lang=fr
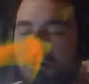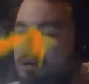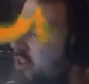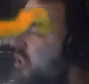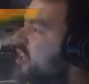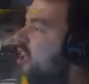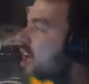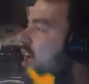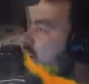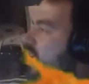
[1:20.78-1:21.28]
Oh
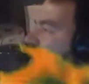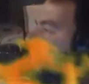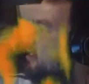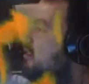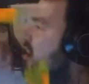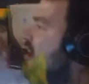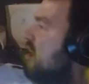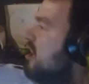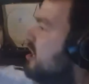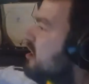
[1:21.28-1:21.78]
les gars, les
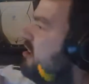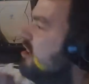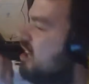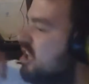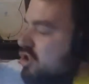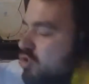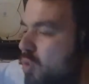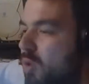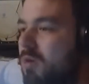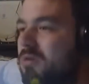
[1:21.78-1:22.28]
gars, les gars,
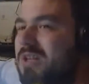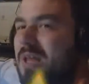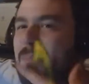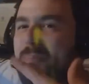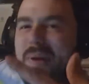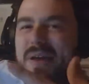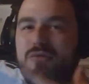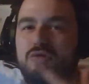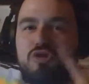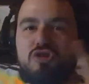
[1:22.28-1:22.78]
je crois qu'on a
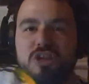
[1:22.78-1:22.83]
perdu